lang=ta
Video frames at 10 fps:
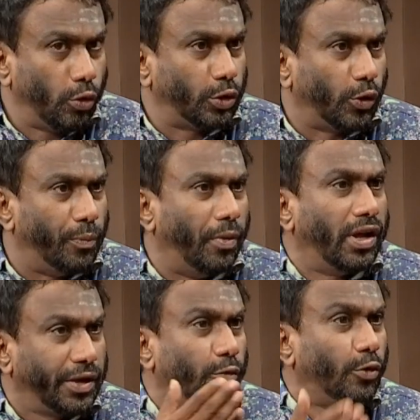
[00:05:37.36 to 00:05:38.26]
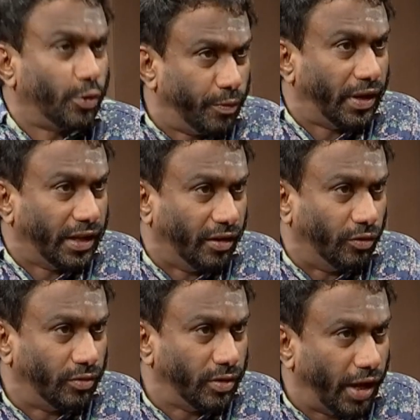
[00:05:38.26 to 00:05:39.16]
ஒரு ஒருத்தரோட பாறை ஒரு ஒரு மாதிரி
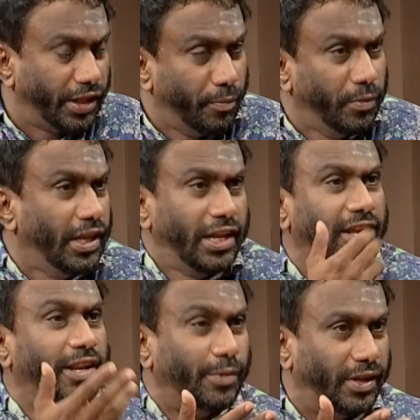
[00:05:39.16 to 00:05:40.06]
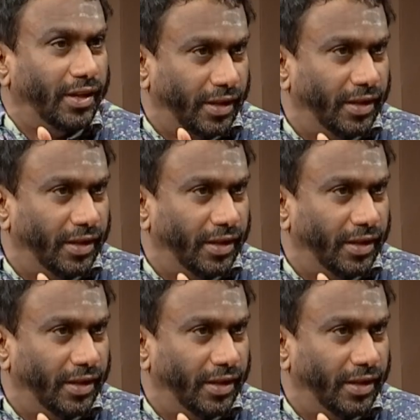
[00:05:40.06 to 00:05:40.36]
இருக்கும் அதையும் மீறி தான் நம்ம